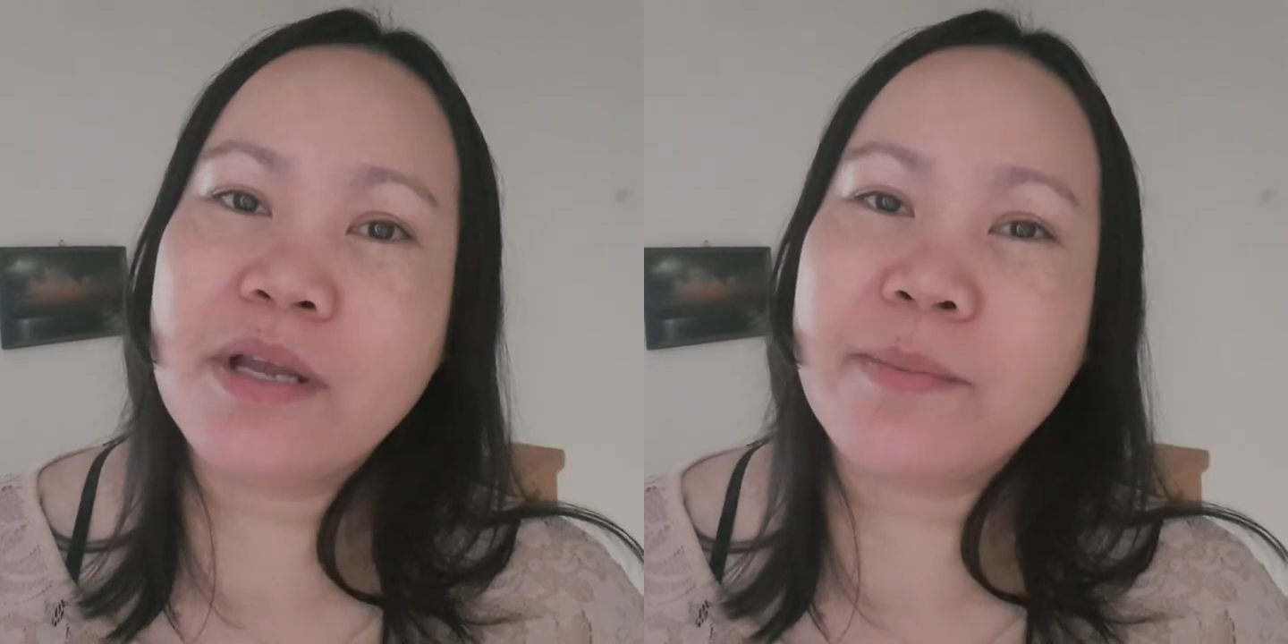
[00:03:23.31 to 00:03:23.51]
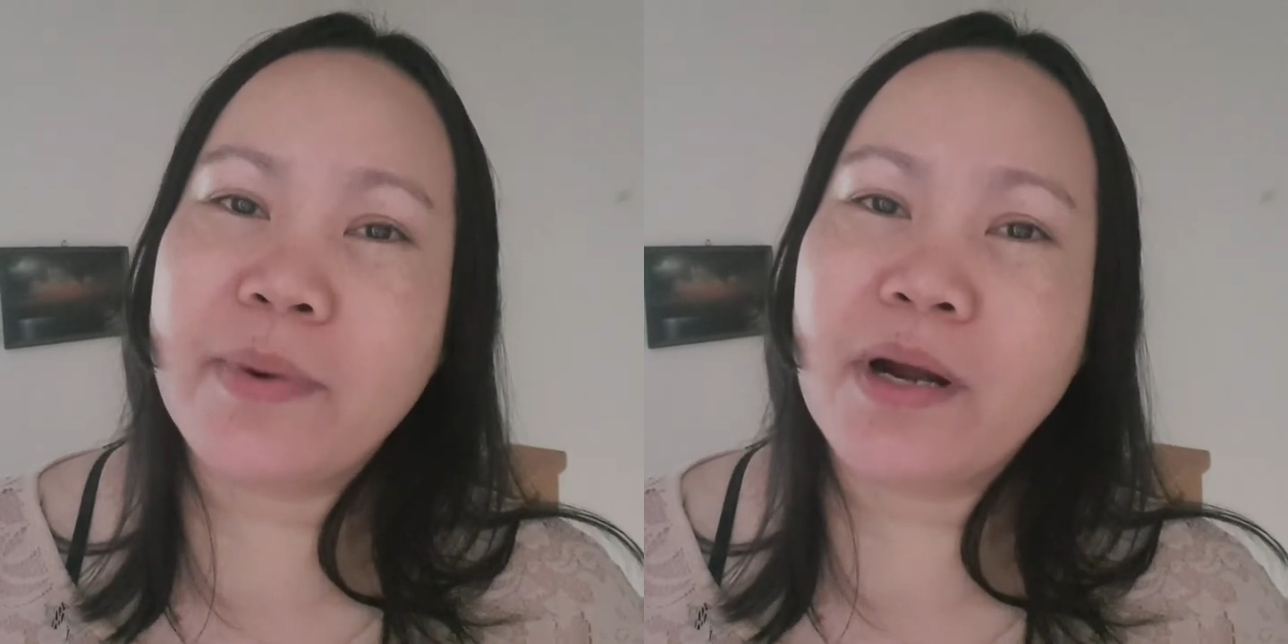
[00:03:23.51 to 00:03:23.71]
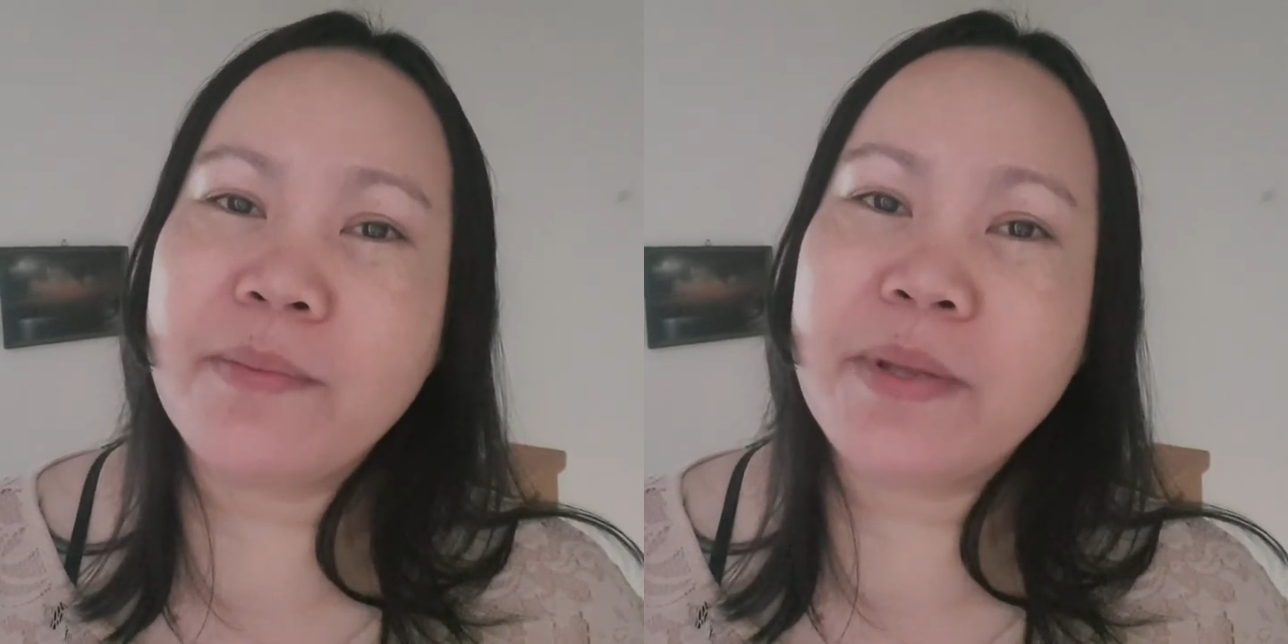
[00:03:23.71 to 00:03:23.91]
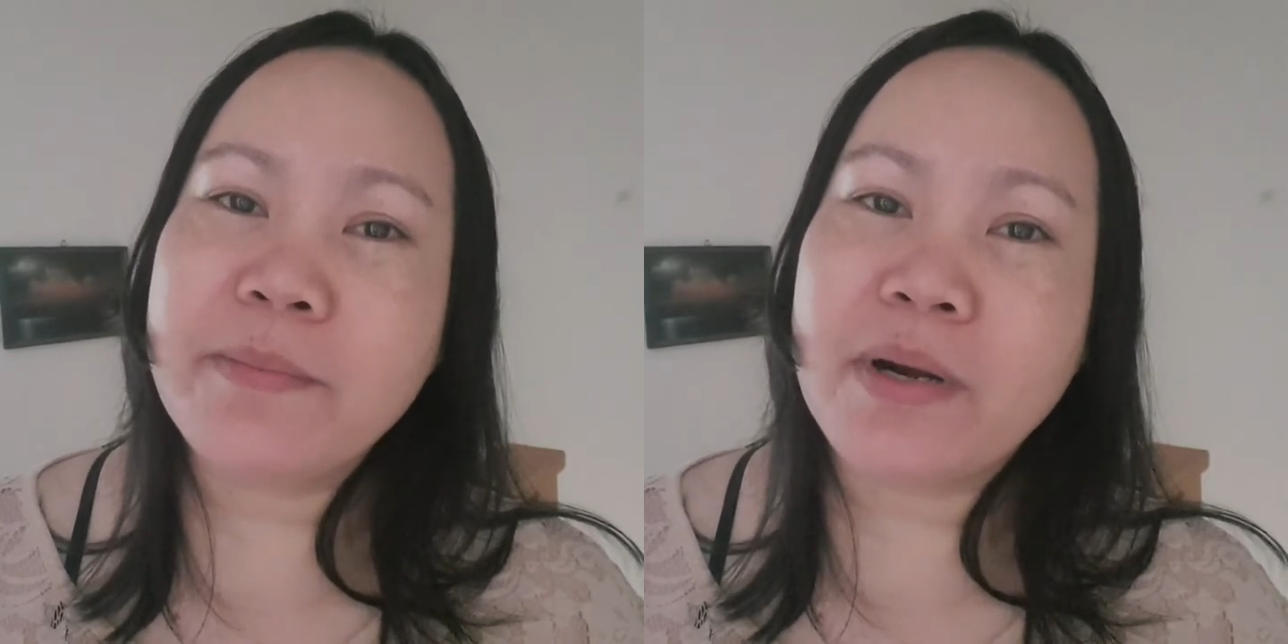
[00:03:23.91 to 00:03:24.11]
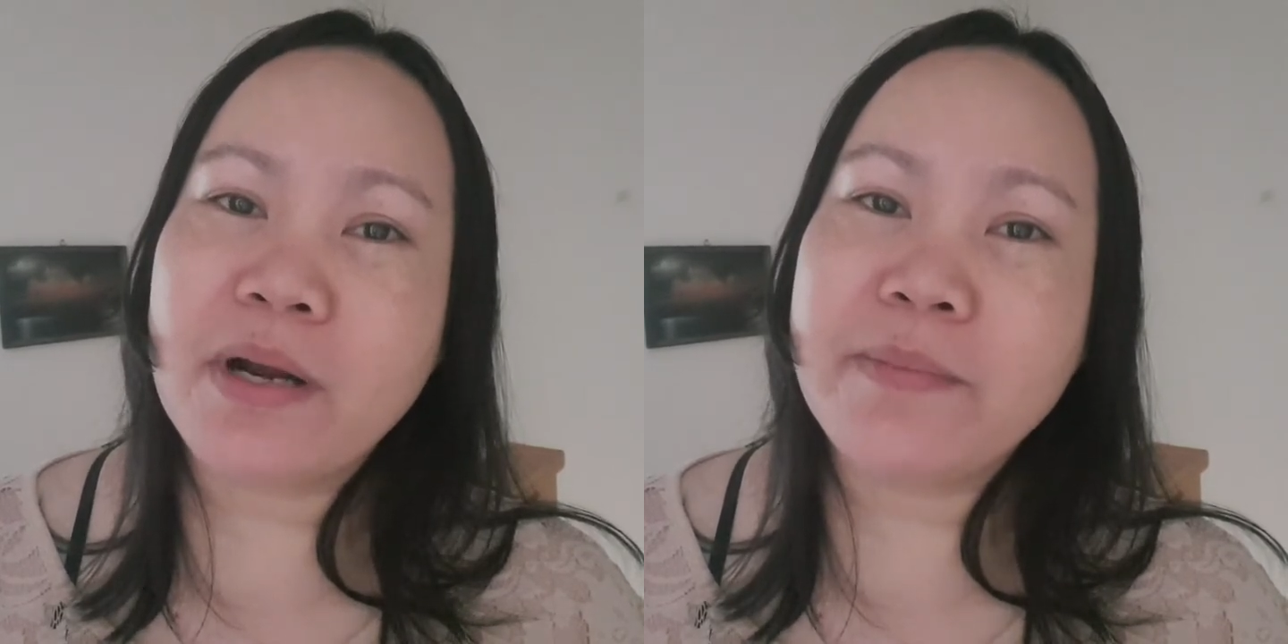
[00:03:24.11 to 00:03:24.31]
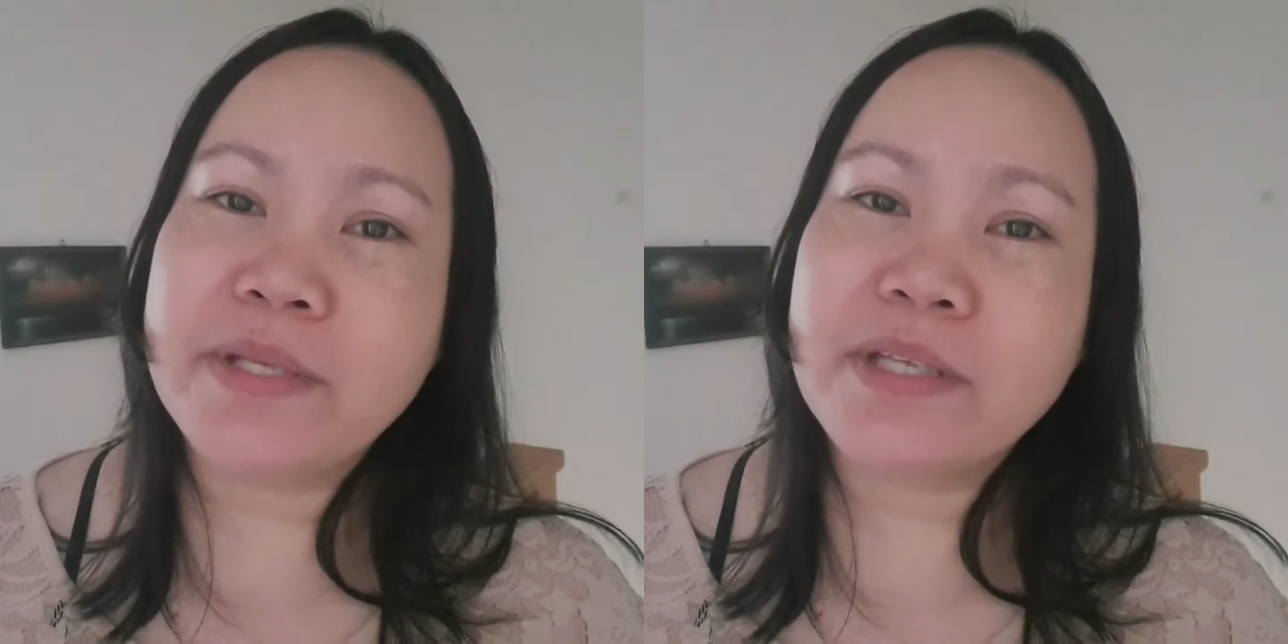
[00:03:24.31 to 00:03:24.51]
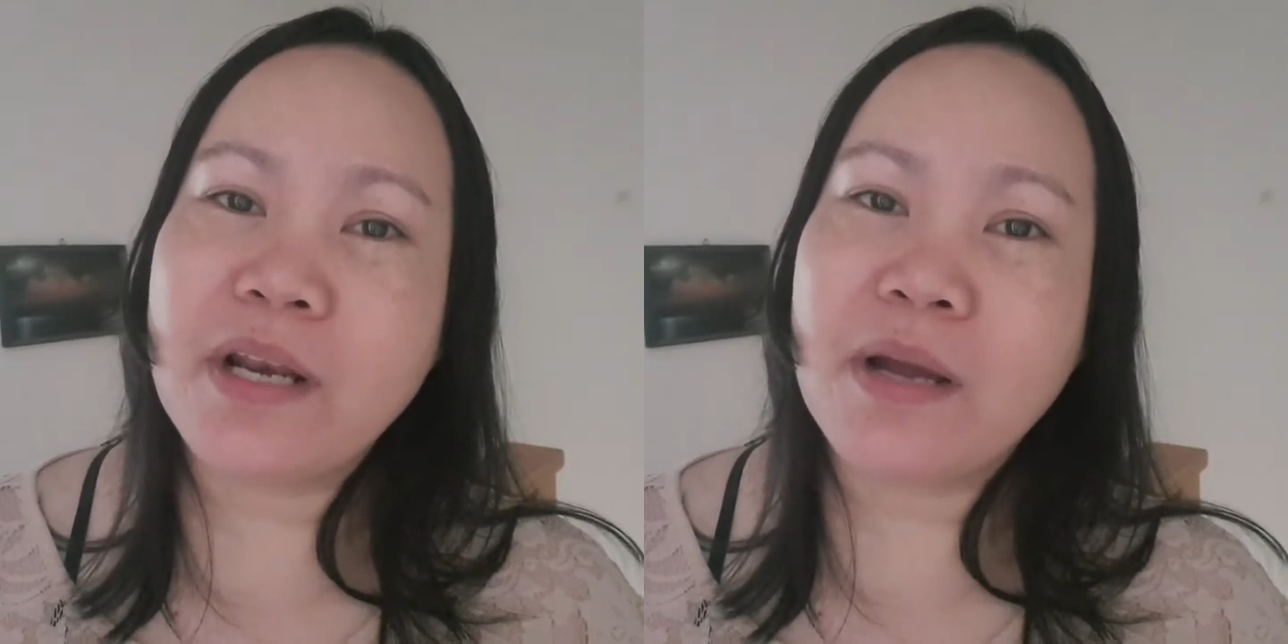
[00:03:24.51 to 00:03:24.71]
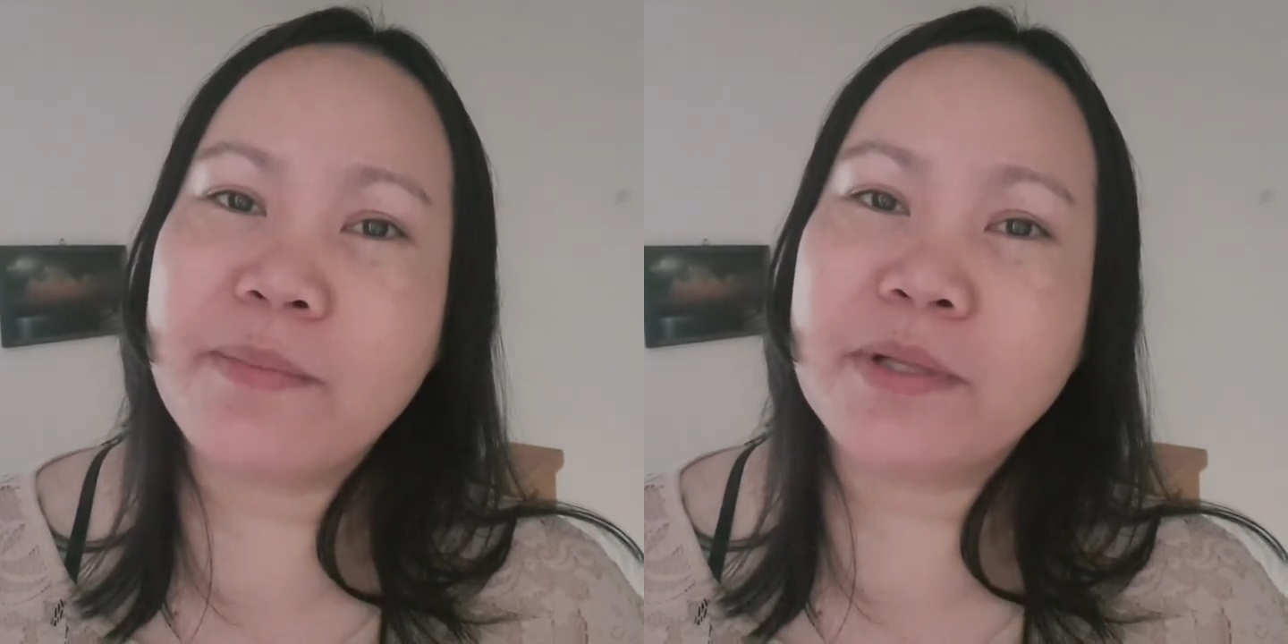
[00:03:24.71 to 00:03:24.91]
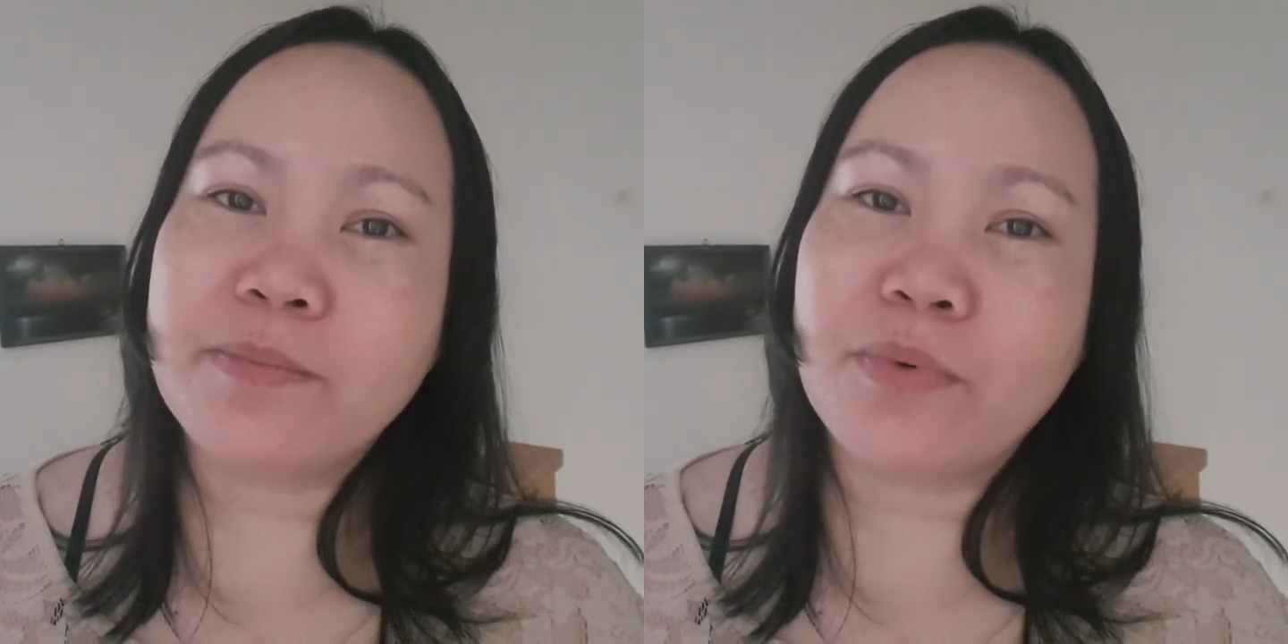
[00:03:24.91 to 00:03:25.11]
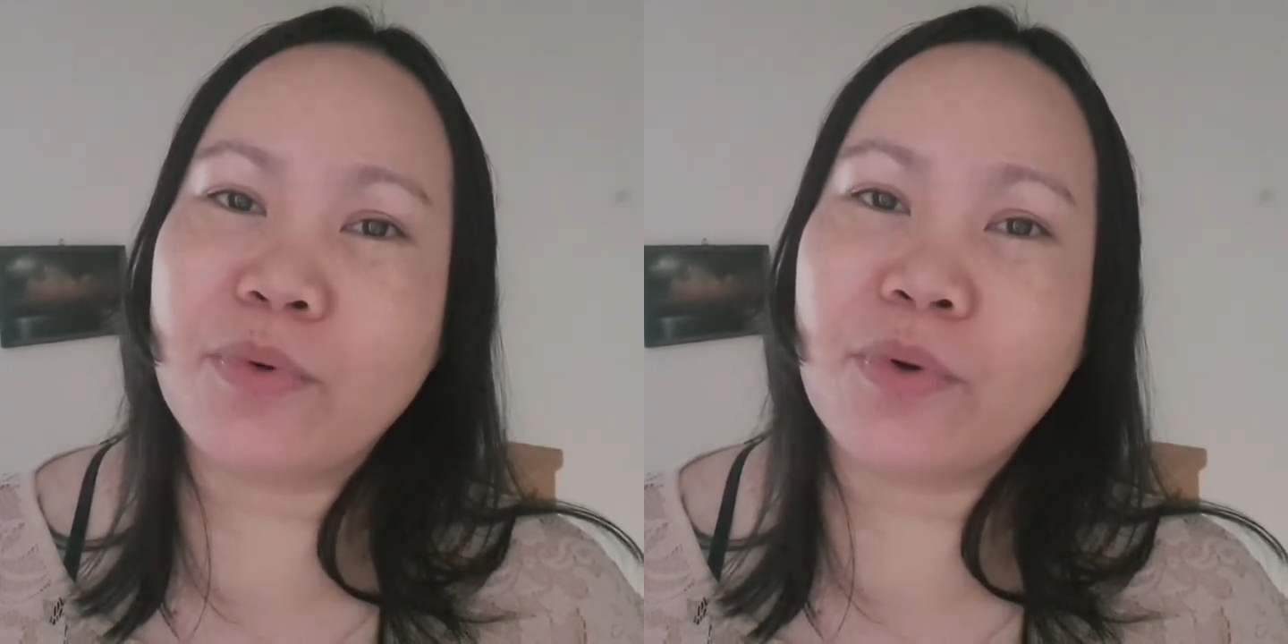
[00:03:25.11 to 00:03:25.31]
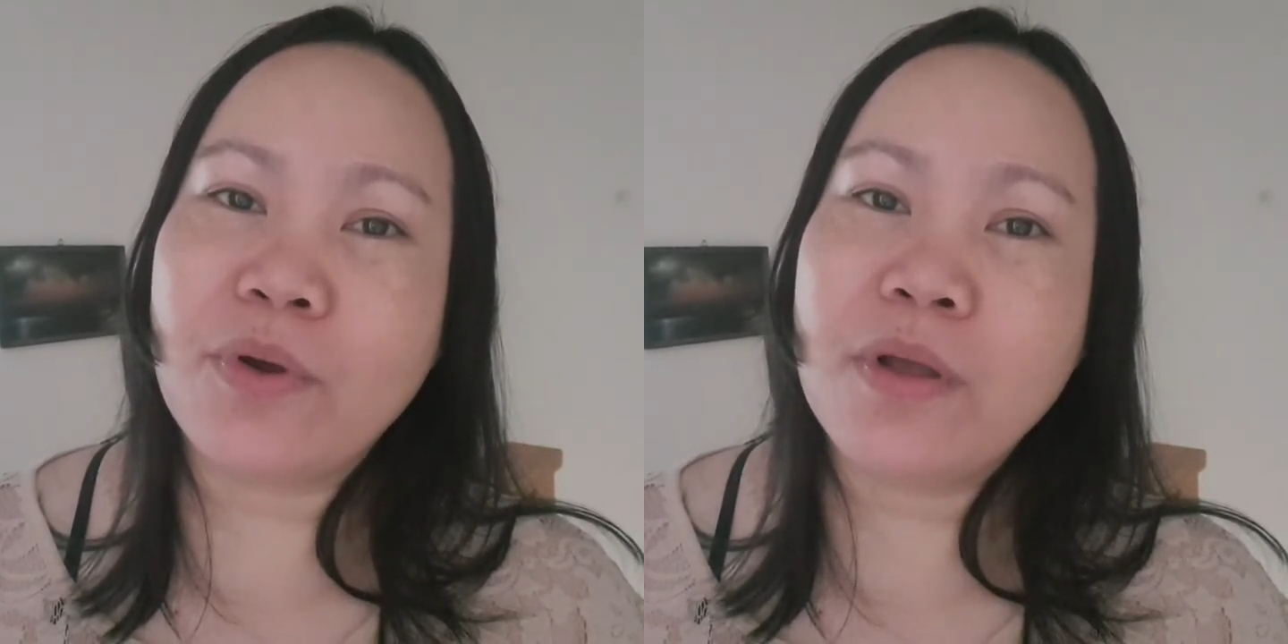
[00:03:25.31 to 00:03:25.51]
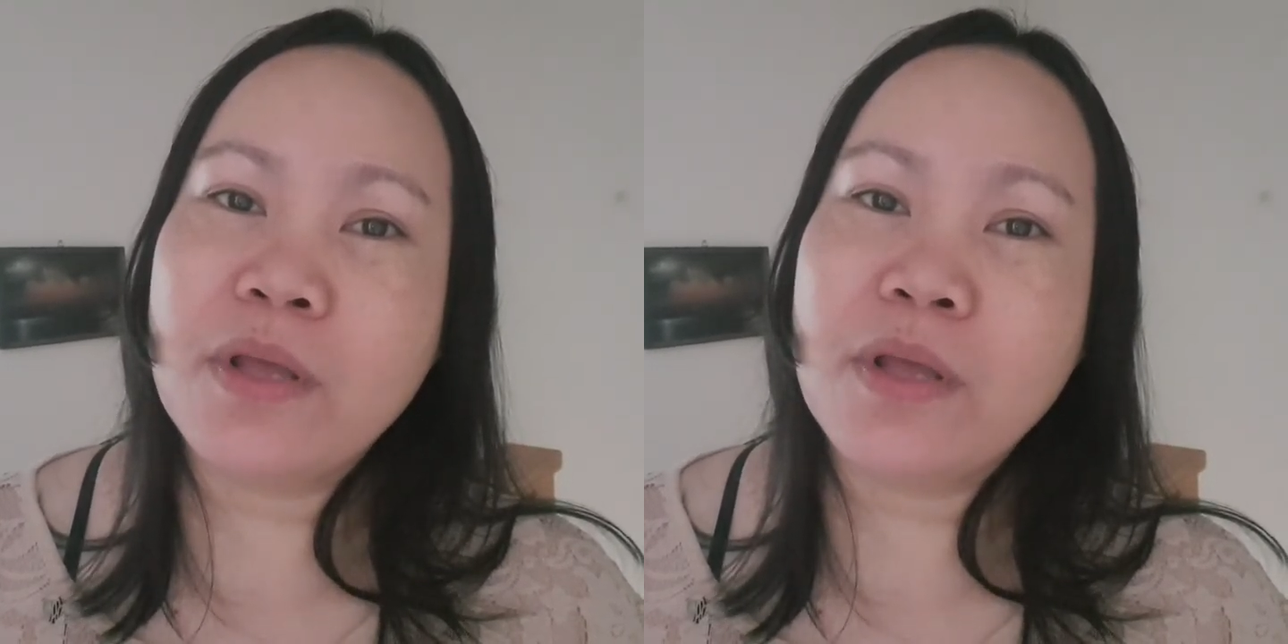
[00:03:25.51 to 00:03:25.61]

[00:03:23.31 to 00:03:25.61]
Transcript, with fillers: Maraming maraming salamat po.